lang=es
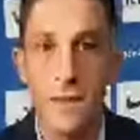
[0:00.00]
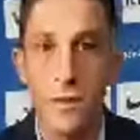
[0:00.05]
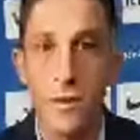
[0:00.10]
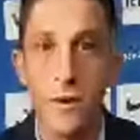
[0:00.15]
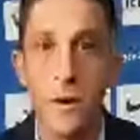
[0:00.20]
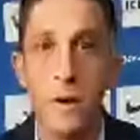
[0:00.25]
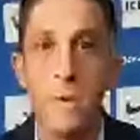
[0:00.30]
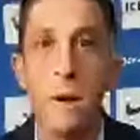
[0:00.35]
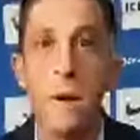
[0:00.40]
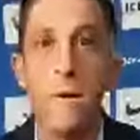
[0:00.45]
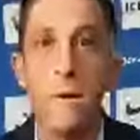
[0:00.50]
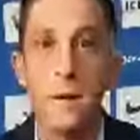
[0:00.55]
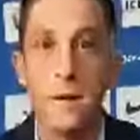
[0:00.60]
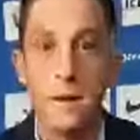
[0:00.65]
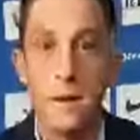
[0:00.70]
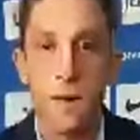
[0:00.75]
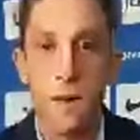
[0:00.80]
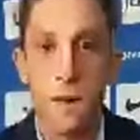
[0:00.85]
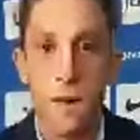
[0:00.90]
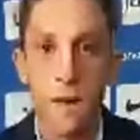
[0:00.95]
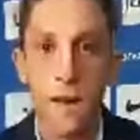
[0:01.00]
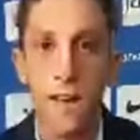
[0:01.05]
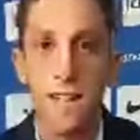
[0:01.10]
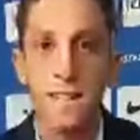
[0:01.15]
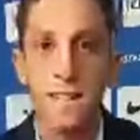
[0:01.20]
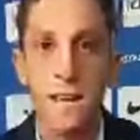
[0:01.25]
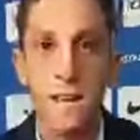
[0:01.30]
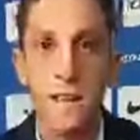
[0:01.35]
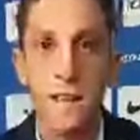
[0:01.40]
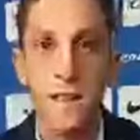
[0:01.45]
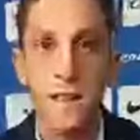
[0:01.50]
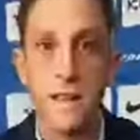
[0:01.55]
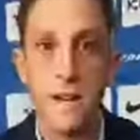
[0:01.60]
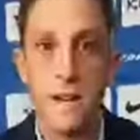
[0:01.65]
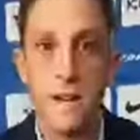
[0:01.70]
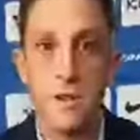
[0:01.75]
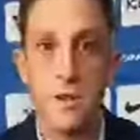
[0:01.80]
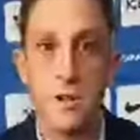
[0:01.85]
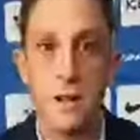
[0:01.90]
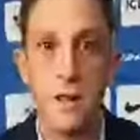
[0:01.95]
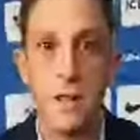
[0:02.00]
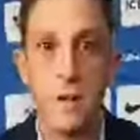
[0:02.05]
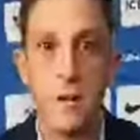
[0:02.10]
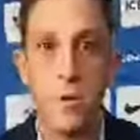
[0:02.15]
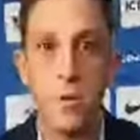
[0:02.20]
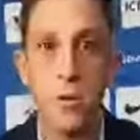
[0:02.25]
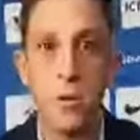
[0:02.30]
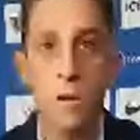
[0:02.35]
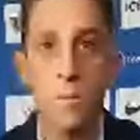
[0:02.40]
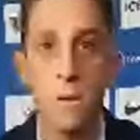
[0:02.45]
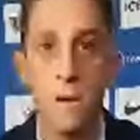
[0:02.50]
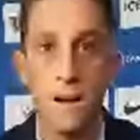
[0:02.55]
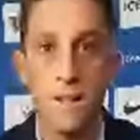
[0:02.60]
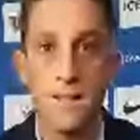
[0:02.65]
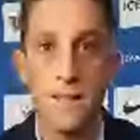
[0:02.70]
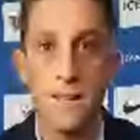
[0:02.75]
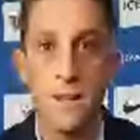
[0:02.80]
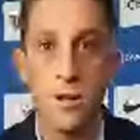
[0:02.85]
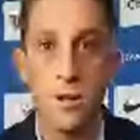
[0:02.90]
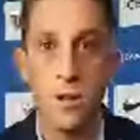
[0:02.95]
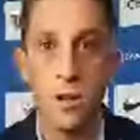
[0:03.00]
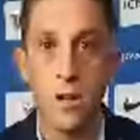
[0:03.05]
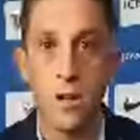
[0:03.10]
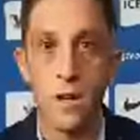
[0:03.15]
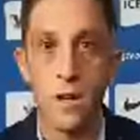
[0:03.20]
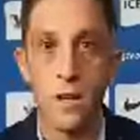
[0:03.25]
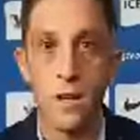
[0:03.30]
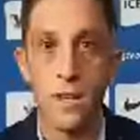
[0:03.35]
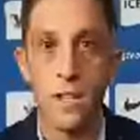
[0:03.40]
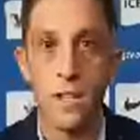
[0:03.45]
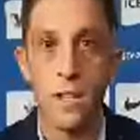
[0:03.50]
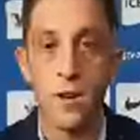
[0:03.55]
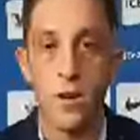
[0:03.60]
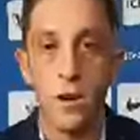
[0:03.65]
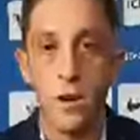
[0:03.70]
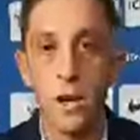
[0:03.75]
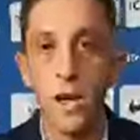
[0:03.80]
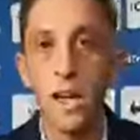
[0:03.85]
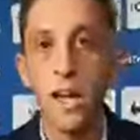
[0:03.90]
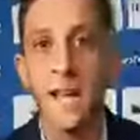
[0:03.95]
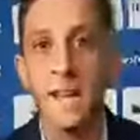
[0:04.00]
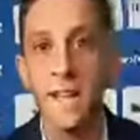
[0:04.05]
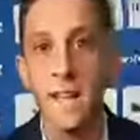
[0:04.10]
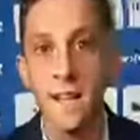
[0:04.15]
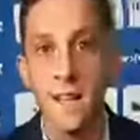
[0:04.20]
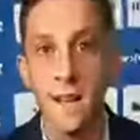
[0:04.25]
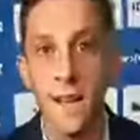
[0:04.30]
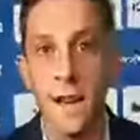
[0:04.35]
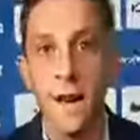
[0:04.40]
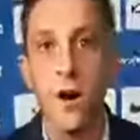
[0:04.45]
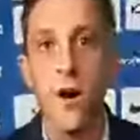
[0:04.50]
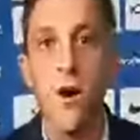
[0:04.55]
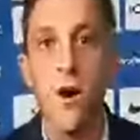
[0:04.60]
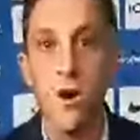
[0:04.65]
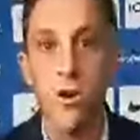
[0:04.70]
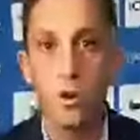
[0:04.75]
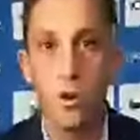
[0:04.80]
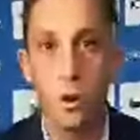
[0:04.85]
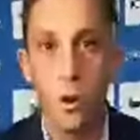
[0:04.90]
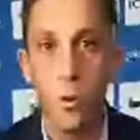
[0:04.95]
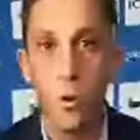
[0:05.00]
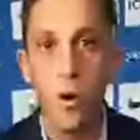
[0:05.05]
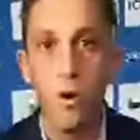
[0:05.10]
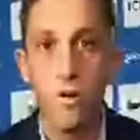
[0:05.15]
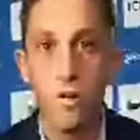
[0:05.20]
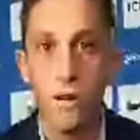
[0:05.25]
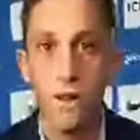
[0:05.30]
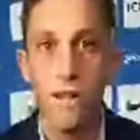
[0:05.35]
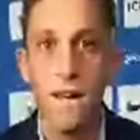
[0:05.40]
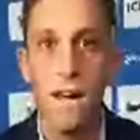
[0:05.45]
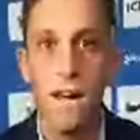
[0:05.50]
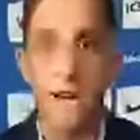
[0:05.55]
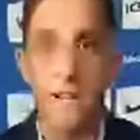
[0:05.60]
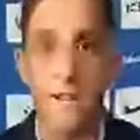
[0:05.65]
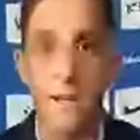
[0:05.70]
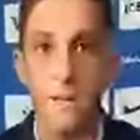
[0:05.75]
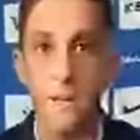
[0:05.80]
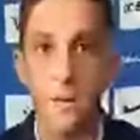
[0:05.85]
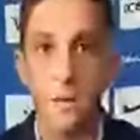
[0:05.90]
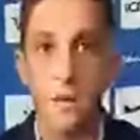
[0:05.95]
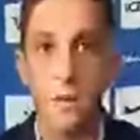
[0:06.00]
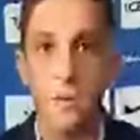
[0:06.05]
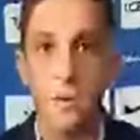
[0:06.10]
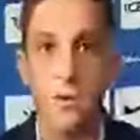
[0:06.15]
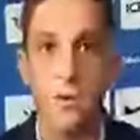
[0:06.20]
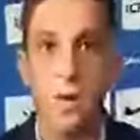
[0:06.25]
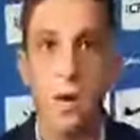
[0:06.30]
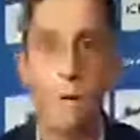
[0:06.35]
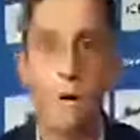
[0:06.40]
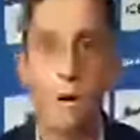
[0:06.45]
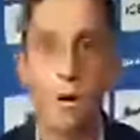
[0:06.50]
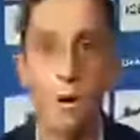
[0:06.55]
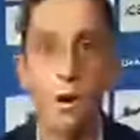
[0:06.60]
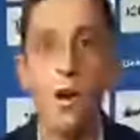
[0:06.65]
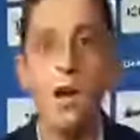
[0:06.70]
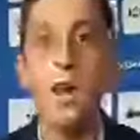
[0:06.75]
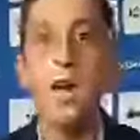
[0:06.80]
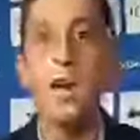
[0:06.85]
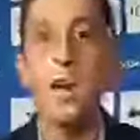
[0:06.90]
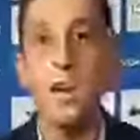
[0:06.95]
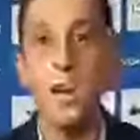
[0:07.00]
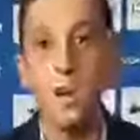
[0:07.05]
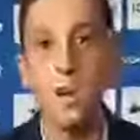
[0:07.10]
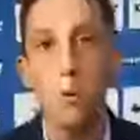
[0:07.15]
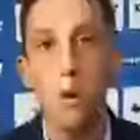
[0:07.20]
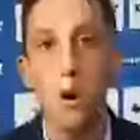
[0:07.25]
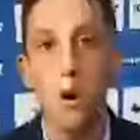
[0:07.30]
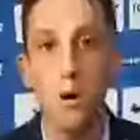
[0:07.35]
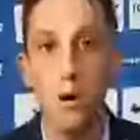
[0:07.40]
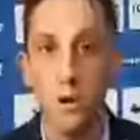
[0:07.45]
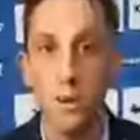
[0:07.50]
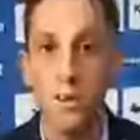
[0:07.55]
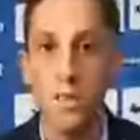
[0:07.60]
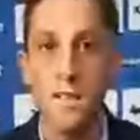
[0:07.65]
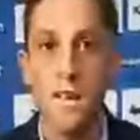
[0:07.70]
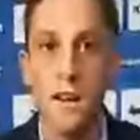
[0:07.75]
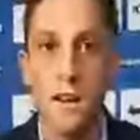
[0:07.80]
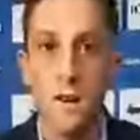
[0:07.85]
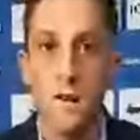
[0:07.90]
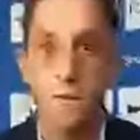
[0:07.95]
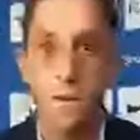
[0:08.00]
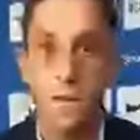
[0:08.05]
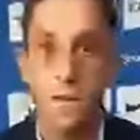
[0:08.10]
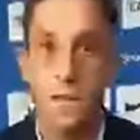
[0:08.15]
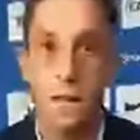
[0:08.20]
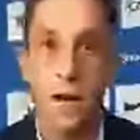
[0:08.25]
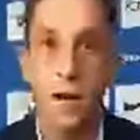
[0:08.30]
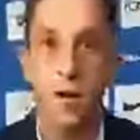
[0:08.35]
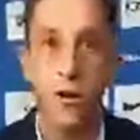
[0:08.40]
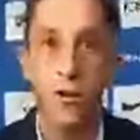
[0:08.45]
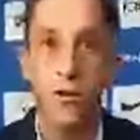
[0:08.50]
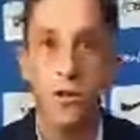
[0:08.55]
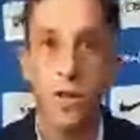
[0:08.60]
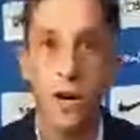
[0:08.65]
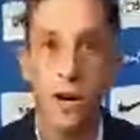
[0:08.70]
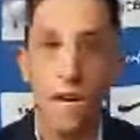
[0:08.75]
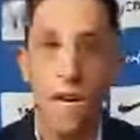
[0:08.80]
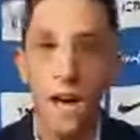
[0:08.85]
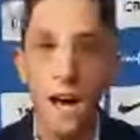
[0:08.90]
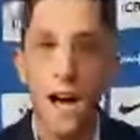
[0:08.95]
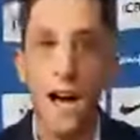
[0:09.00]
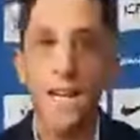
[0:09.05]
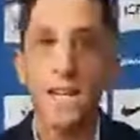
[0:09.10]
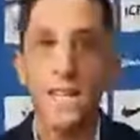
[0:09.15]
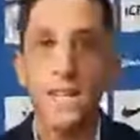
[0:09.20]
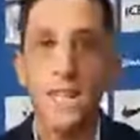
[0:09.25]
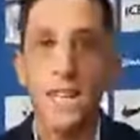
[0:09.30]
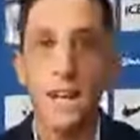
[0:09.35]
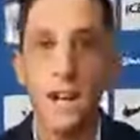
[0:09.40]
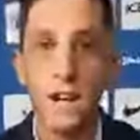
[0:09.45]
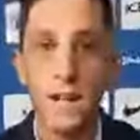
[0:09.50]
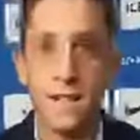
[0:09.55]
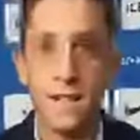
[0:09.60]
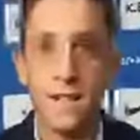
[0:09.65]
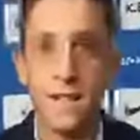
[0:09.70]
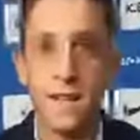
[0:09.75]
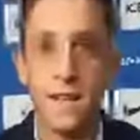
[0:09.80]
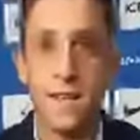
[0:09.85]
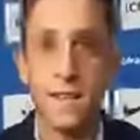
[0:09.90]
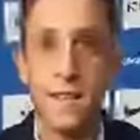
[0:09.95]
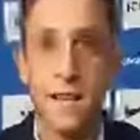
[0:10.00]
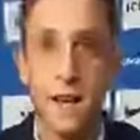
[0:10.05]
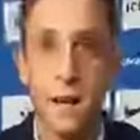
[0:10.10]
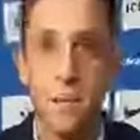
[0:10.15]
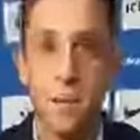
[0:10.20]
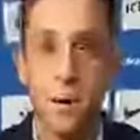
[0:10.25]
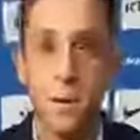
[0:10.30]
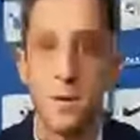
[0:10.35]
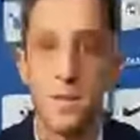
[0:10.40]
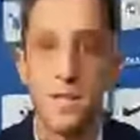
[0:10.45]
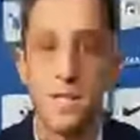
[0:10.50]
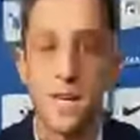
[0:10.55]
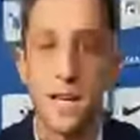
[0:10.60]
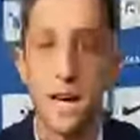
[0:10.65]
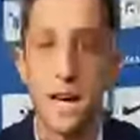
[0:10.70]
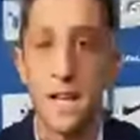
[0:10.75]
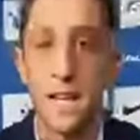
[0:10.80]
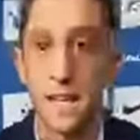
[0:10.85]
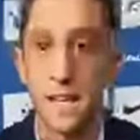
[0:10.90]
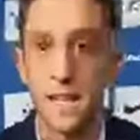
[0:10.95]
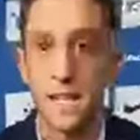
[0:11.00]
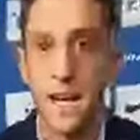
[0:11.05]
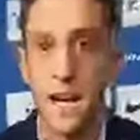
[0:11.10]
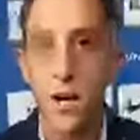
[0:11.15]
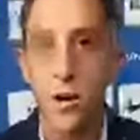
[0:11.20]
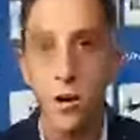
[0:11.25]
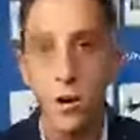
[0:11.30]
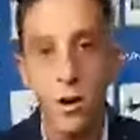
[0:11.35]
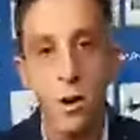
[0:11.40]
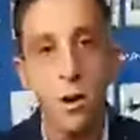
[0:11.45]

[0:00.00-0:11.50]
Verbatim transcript: que va a abrir la Serie Internacional de junio para el seleccionado argentino, que tendrá otro duelo frente a Gales el próximo sábado y luego el cierre frente a Escocia allí en Resistencia en la provincia de Chaco,